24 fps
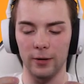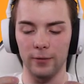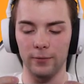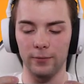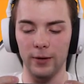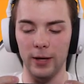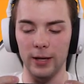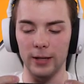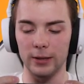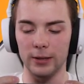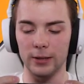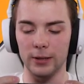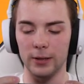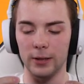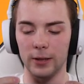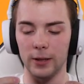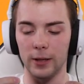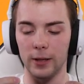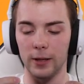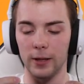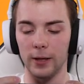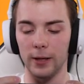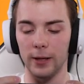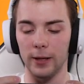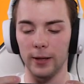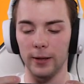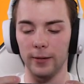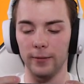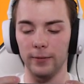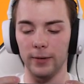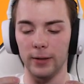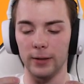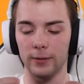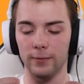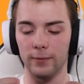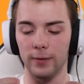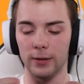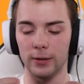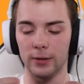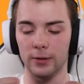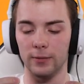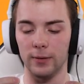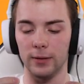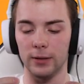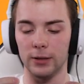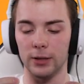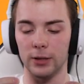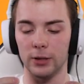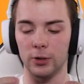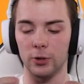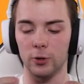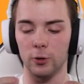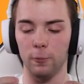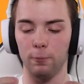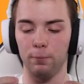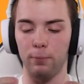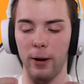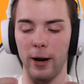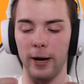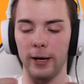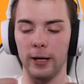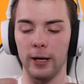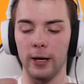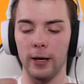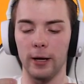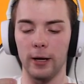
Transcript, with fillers: więc, e, więc, więc, więc jest super.